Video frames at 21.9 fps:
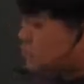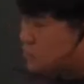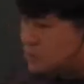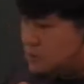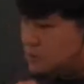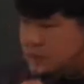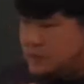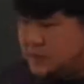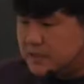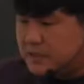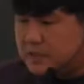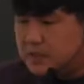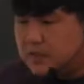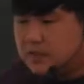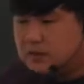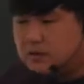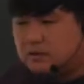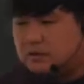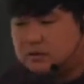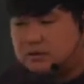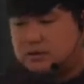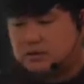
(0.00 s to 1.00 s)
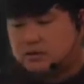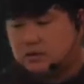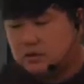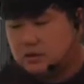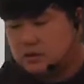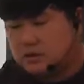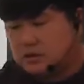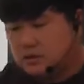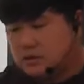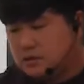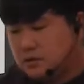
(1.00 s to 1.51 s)
판단하는 것은
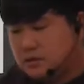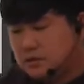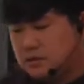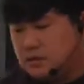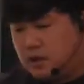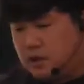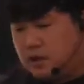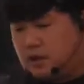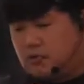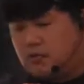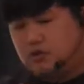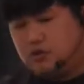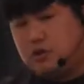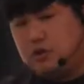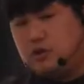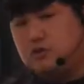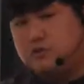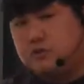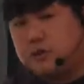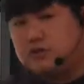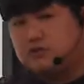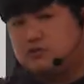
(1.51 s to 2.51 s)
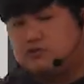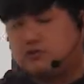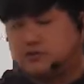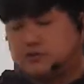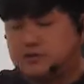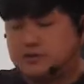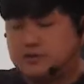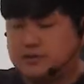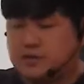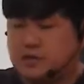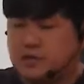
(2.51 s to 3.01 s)
내가 구대를 받을 수도
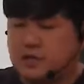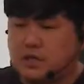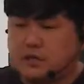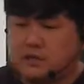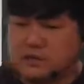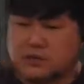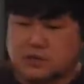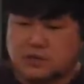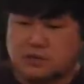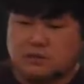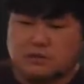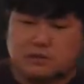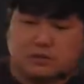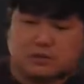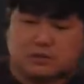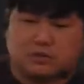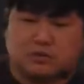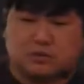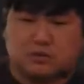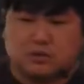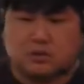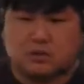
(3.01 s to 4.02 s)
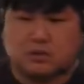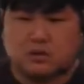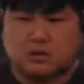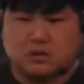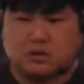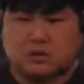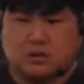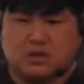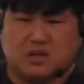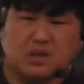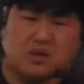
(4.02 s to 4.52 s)
있어. 상대방이 딱 줬는데
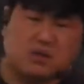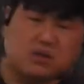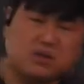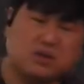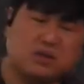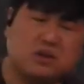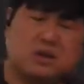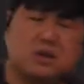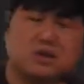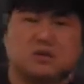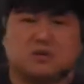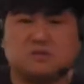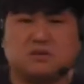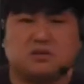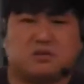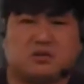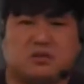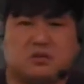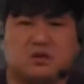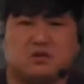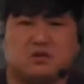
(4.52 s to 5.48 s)
야 오늘 내가 힘드니까 이좀